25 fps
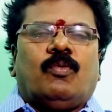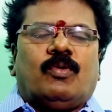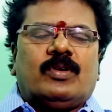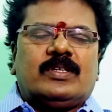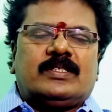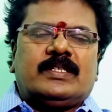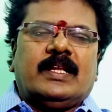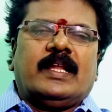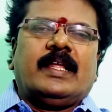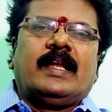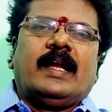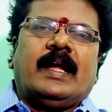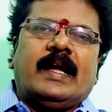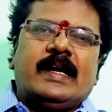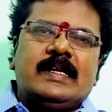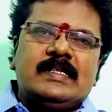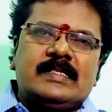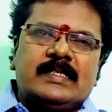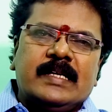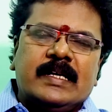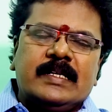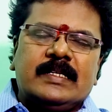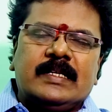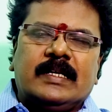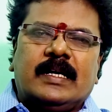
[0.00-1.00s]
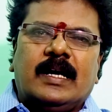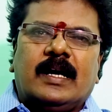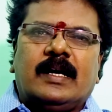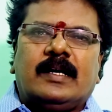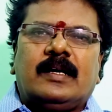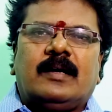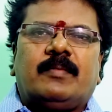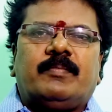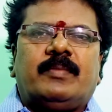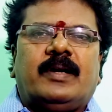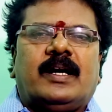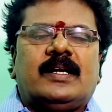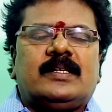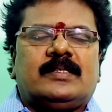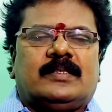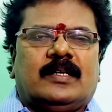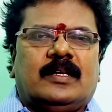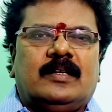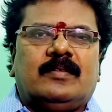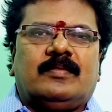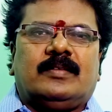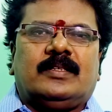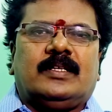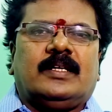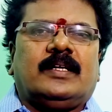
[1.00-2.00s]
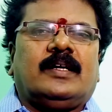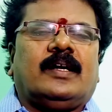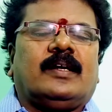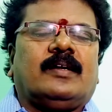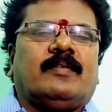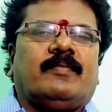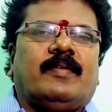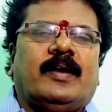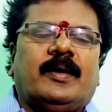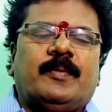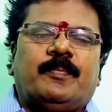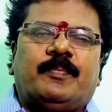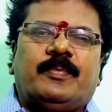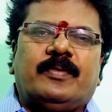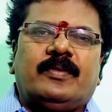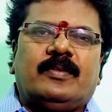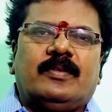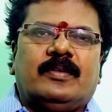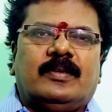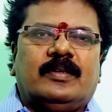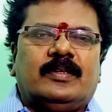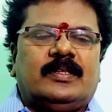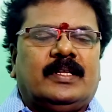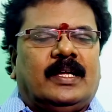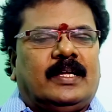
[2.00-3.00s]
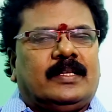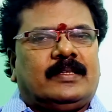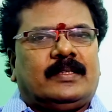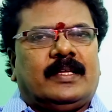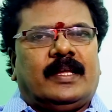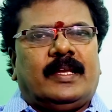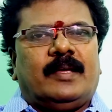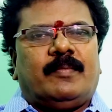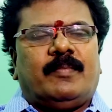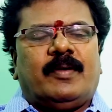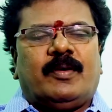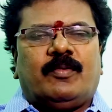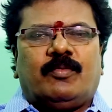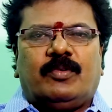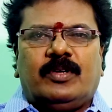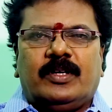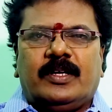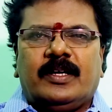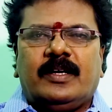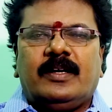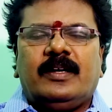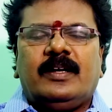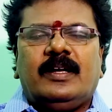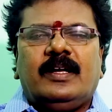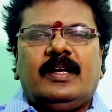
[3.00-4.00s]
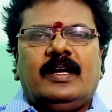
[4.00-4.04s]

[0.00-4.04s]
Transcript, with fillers: ஒரு சிலர் ஆன்சைட்டுக்காக அப்ராடு செல்வதற்கான வாய்ப்பு இது அத்தனையுமே உண்டு